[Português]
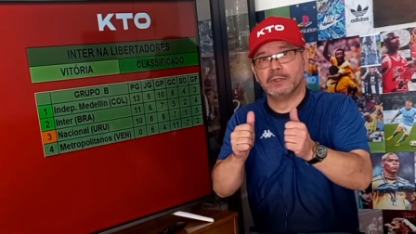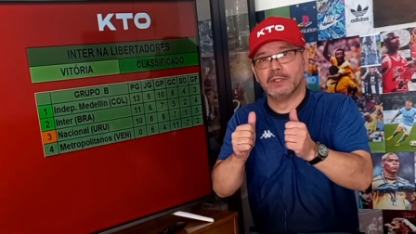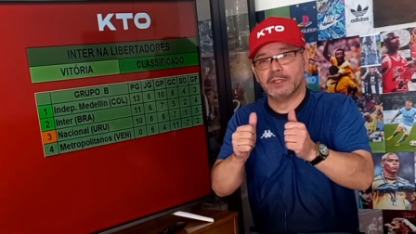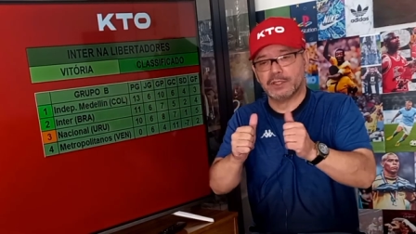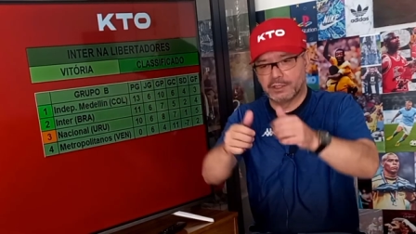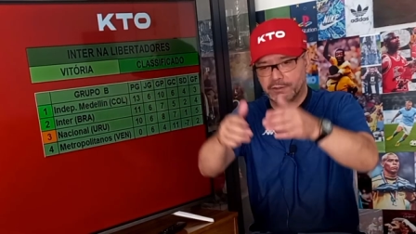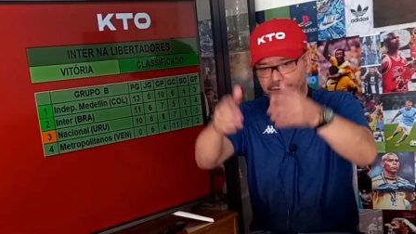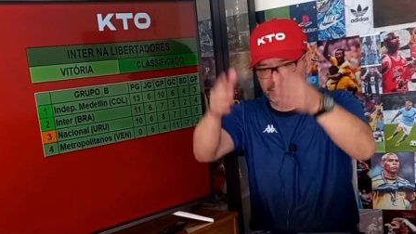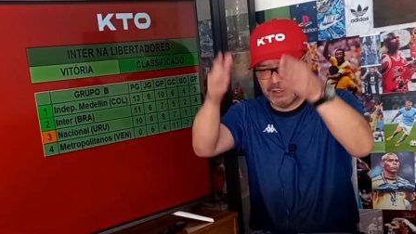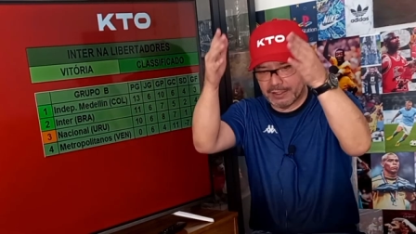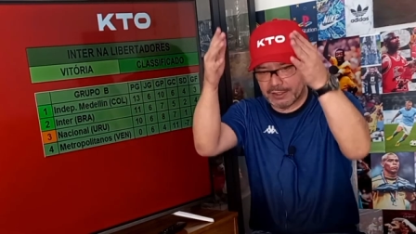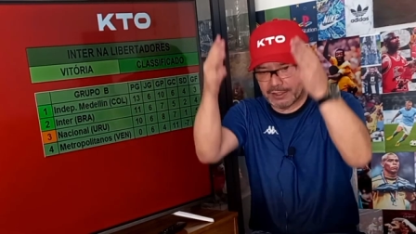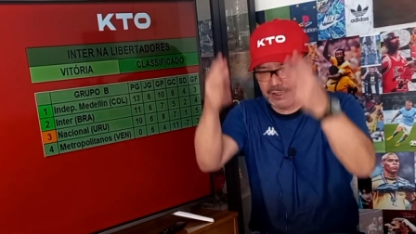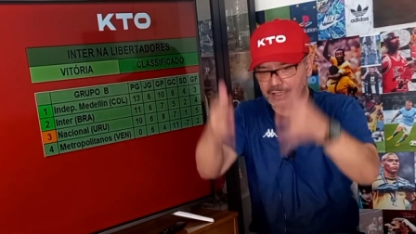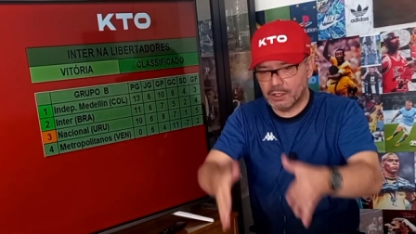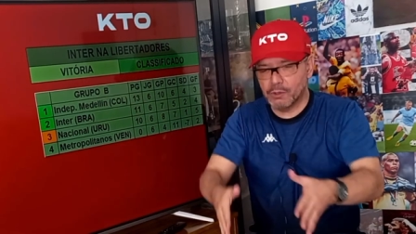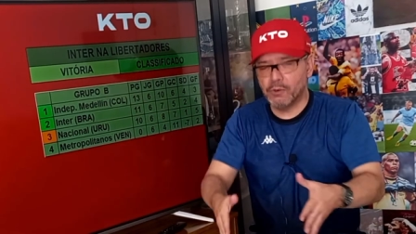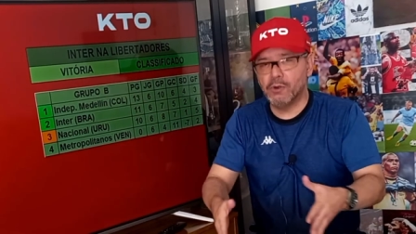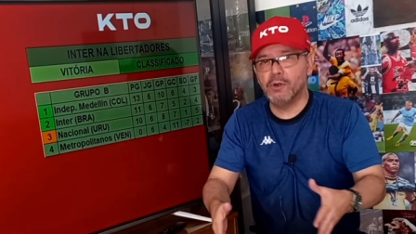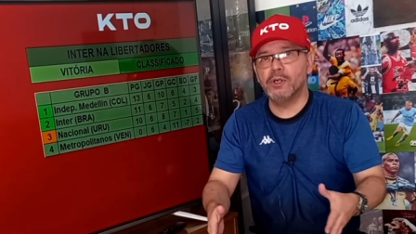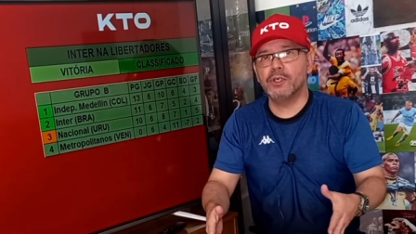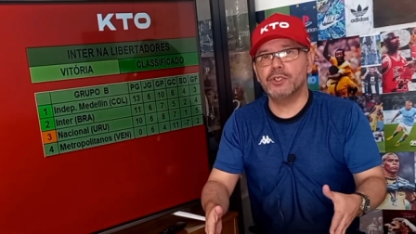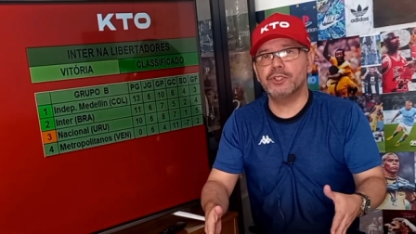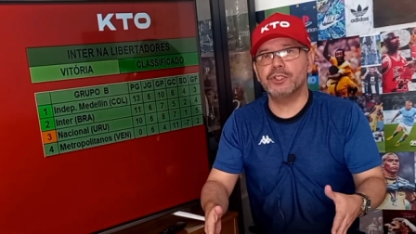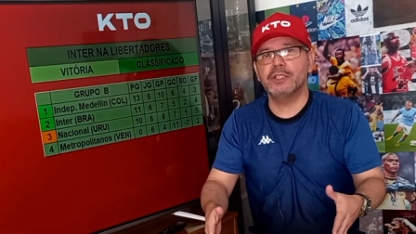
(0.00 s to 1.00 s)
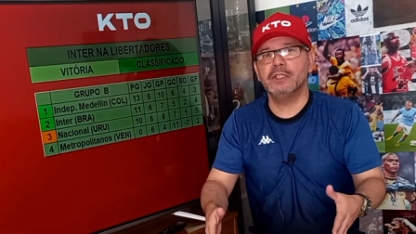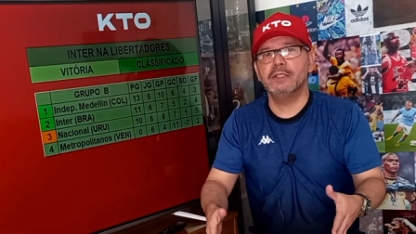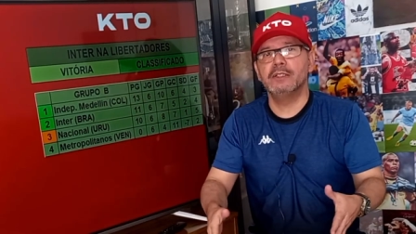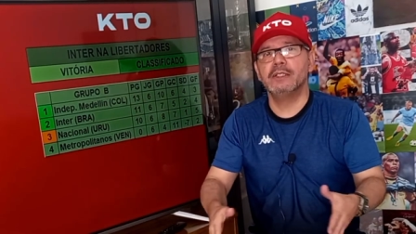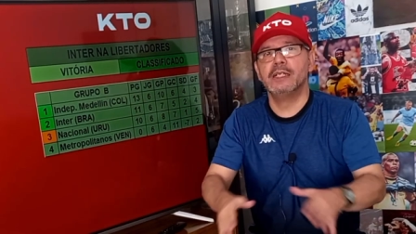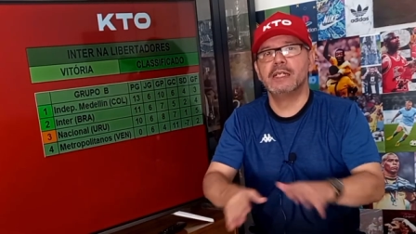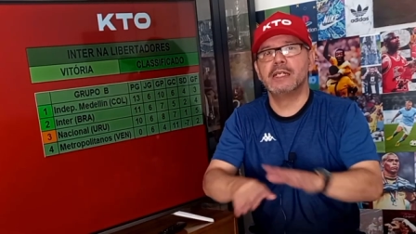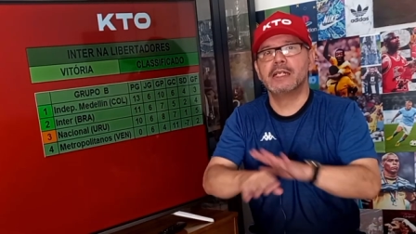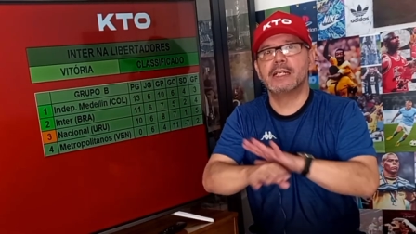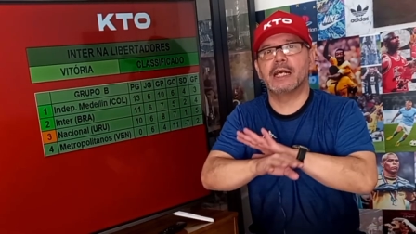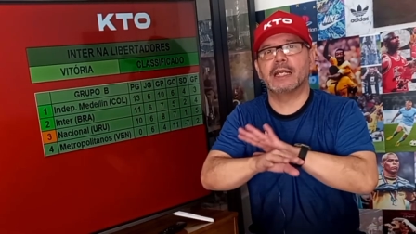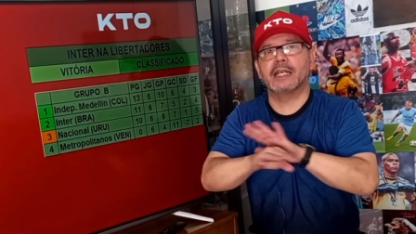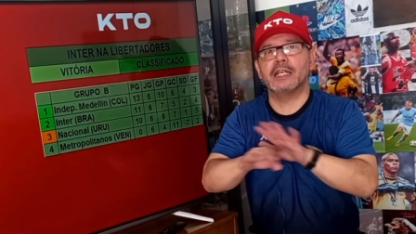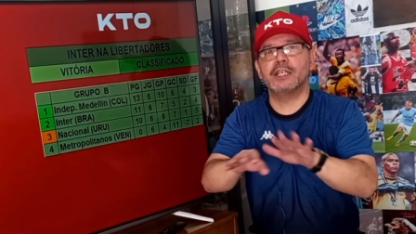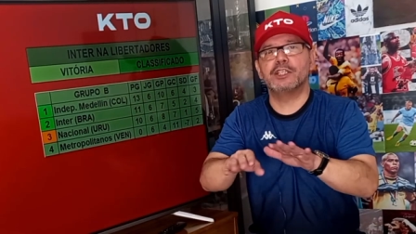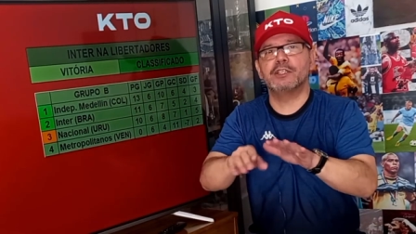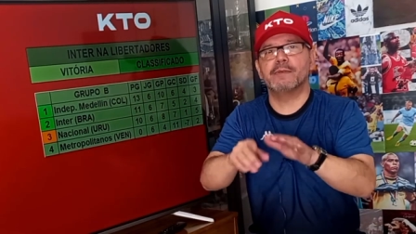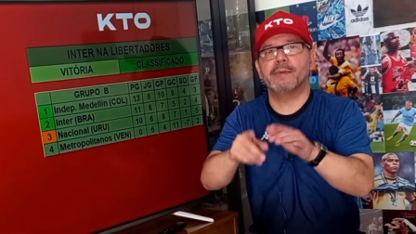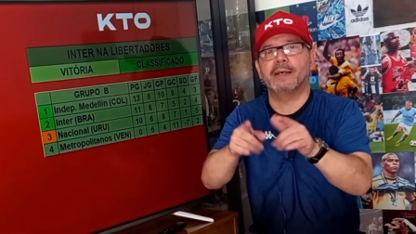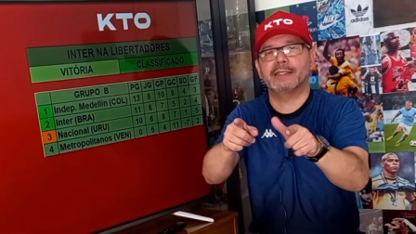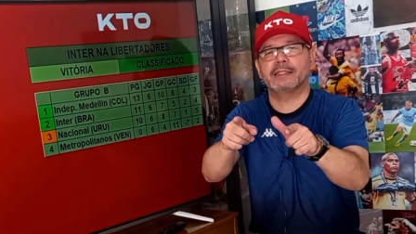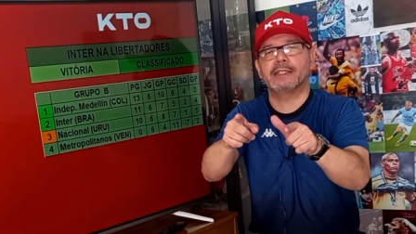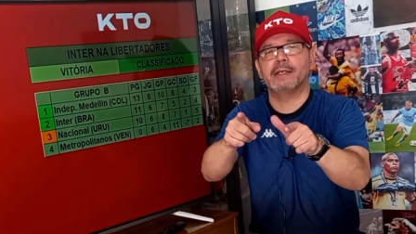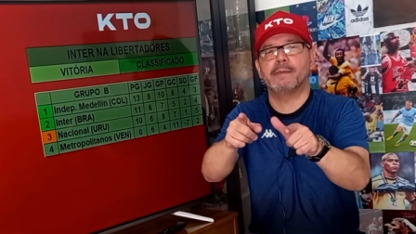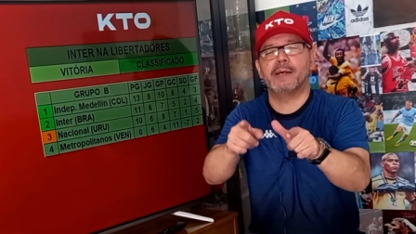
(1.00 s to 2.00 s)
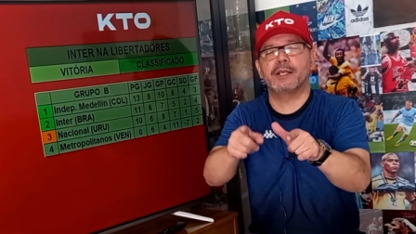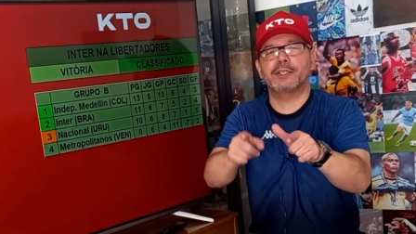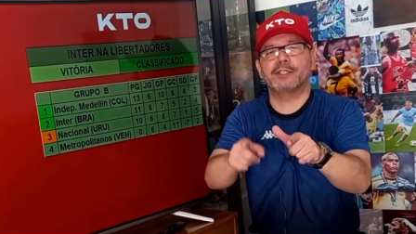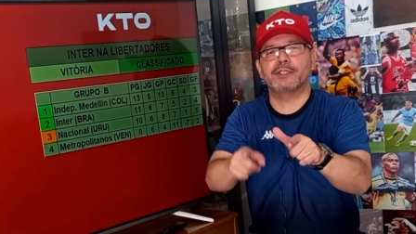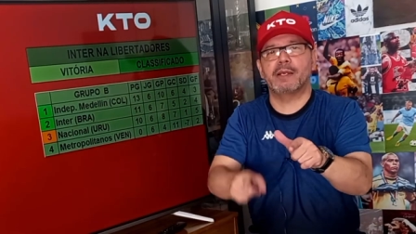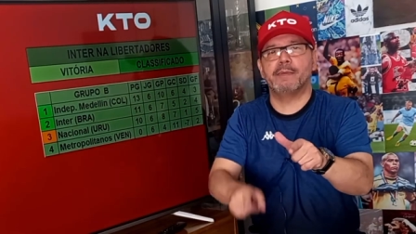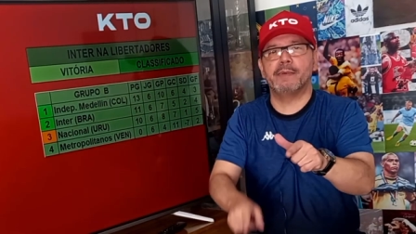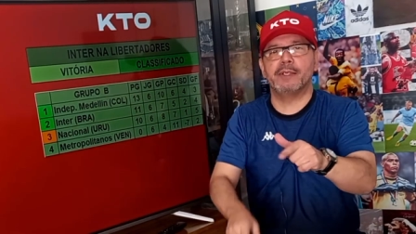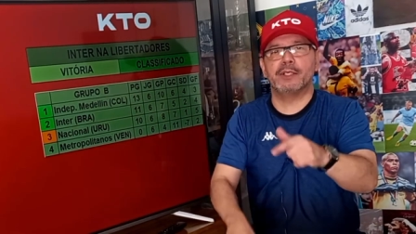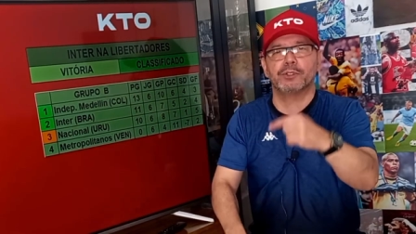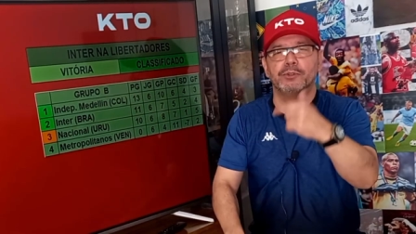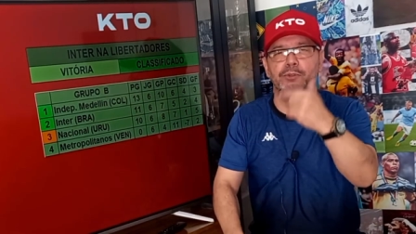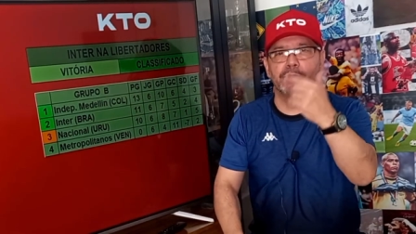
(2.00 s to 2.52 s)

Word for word: Se vencer hoje, garante matematicamente